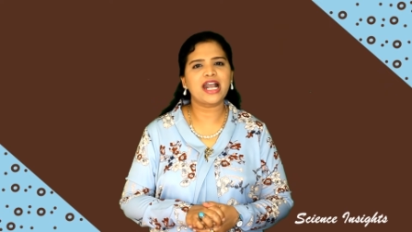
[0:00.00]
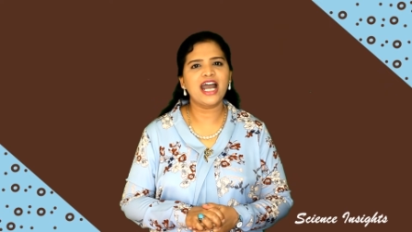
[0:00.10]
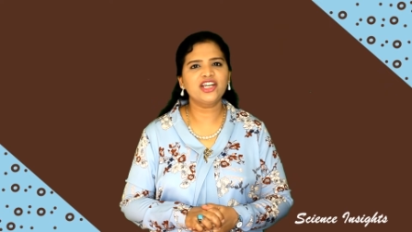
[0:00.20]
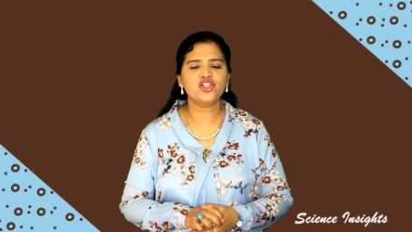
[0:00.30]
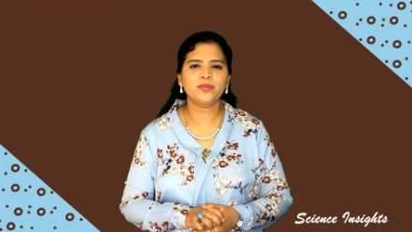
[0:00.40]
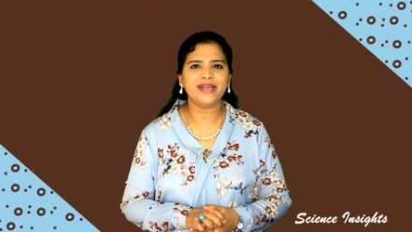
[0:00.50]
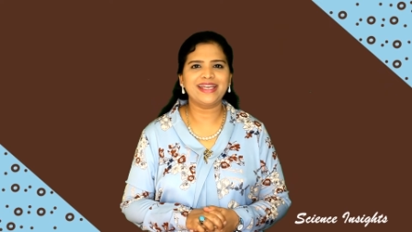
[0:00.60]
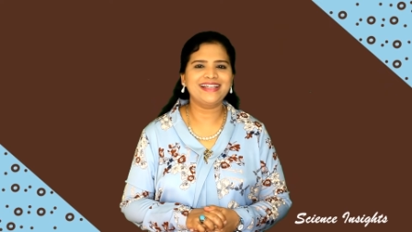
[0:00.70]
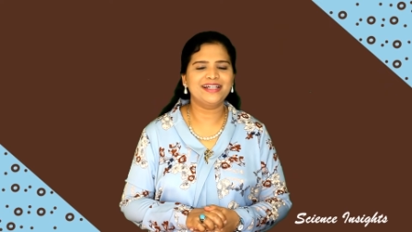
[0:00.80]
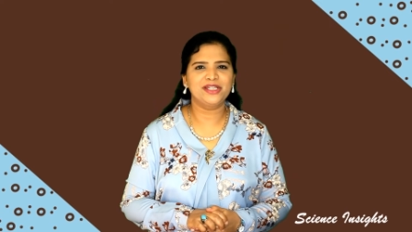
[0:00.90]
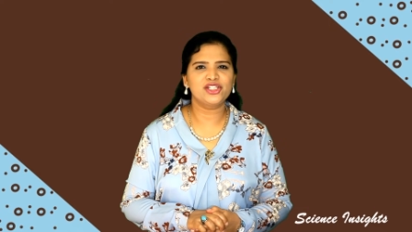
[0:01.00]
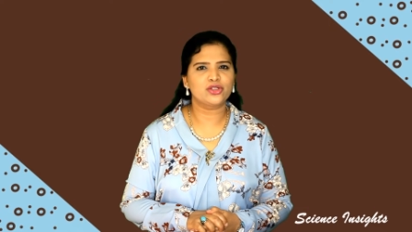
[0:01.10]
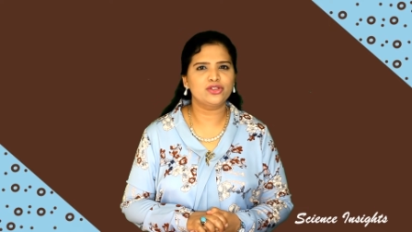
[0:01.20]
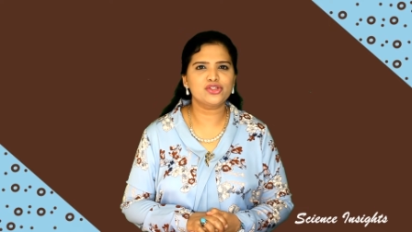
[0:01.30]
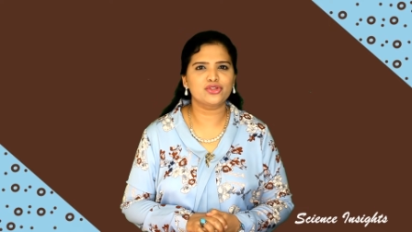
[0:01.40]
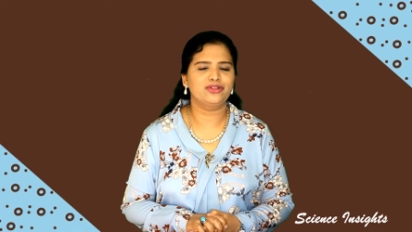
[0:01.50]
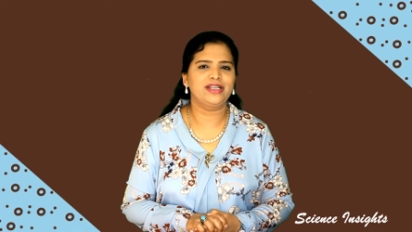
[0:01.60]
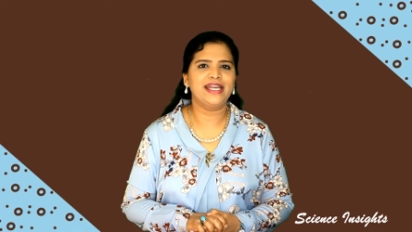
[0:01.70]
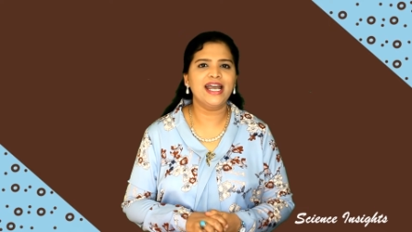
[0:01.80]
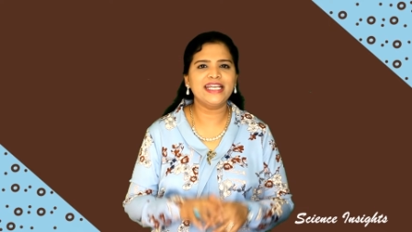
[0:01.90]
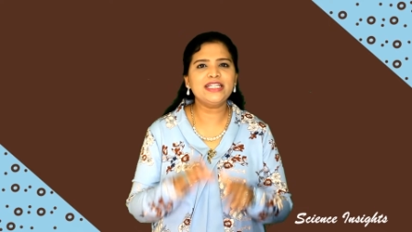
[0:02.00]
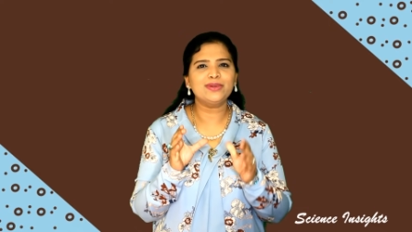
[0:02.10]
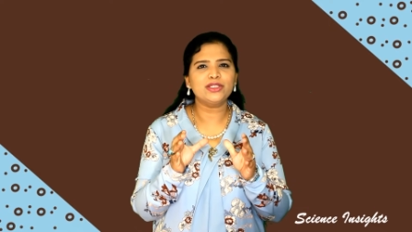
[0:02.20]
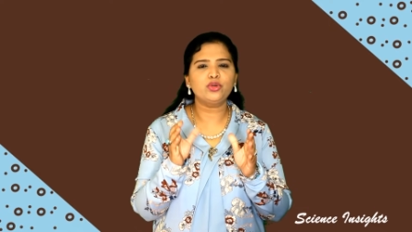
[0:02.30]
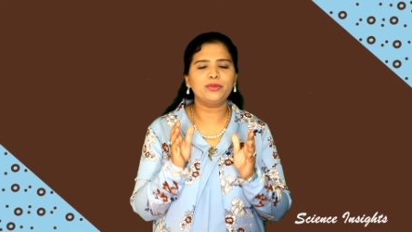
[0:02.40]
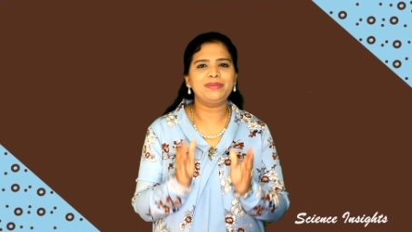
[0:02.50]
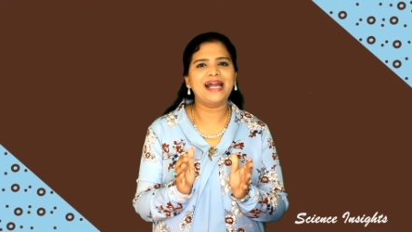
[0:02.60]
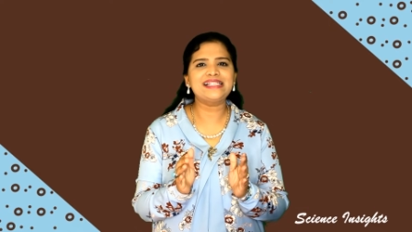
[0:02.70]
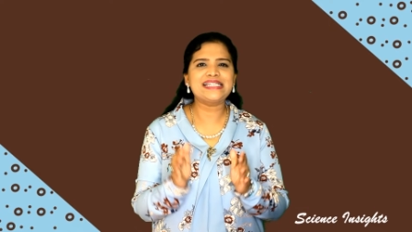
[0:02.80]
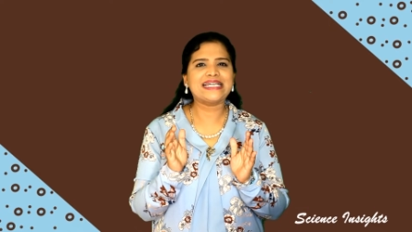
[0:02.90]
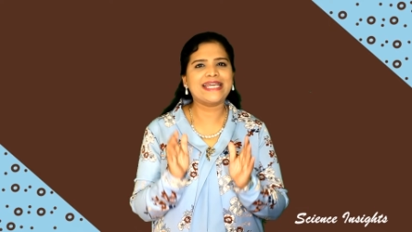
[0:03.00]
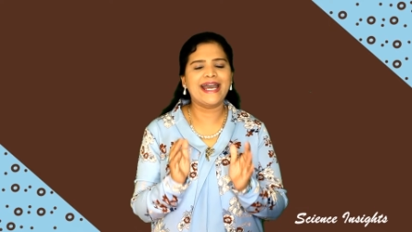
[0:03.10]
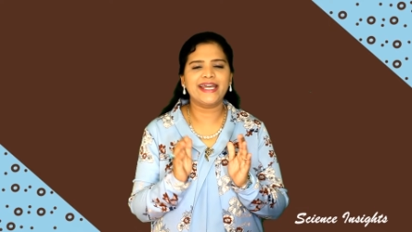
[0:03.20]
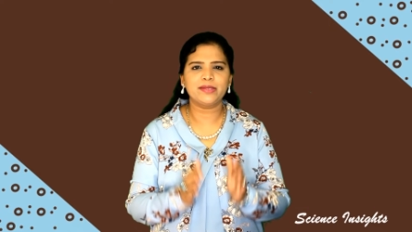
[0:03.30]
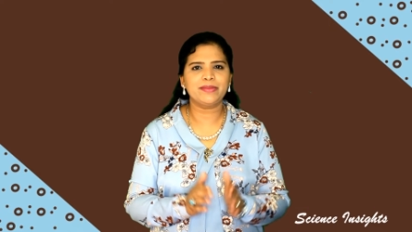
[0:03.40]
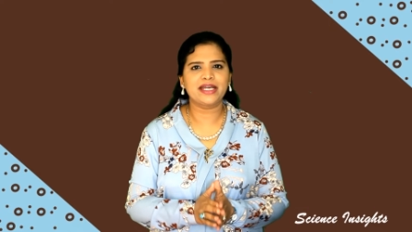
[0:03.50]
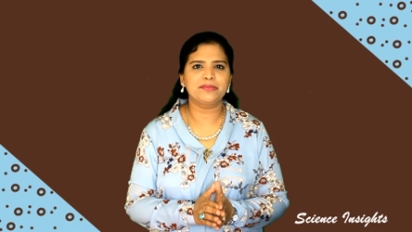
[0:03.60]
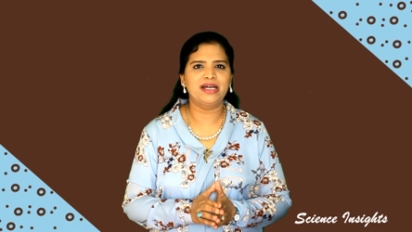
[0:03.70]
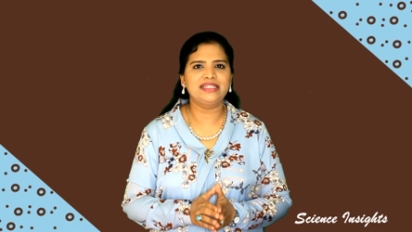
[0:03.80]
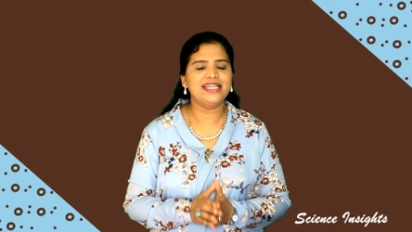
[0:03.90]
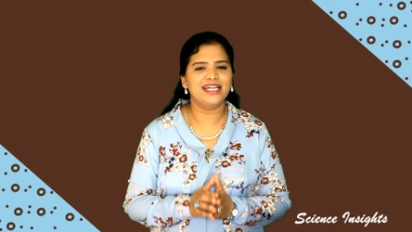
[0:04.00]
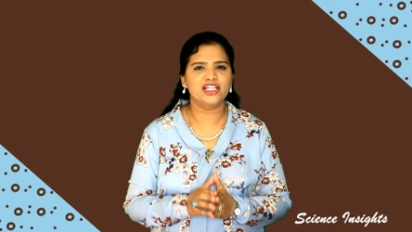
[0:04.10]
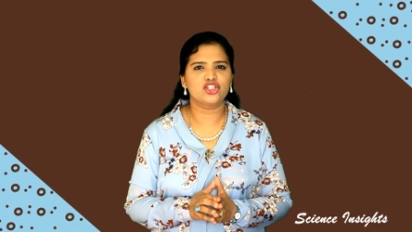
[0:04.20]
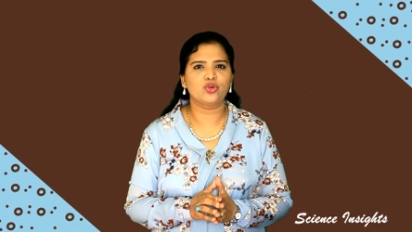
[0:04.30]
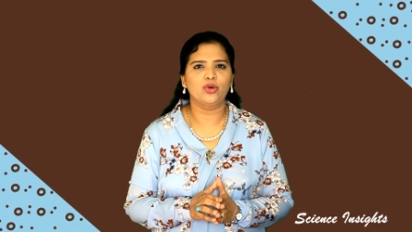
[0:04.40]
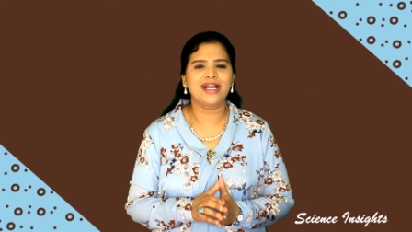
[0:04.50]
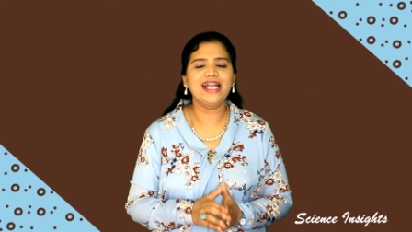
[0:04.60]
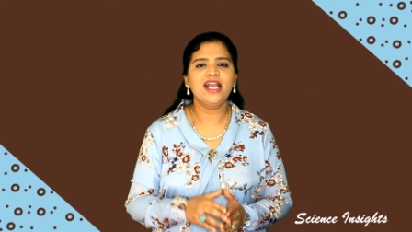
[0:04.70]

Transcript: காற்று பைகள் அப்படின்னு சொல்லிட்டு சொன்னோம் இல்லையா இது வந்து ஒரு பிளாஸ்டிக் கேரி பேக் மாதிரி நினச்சிக்கோங்க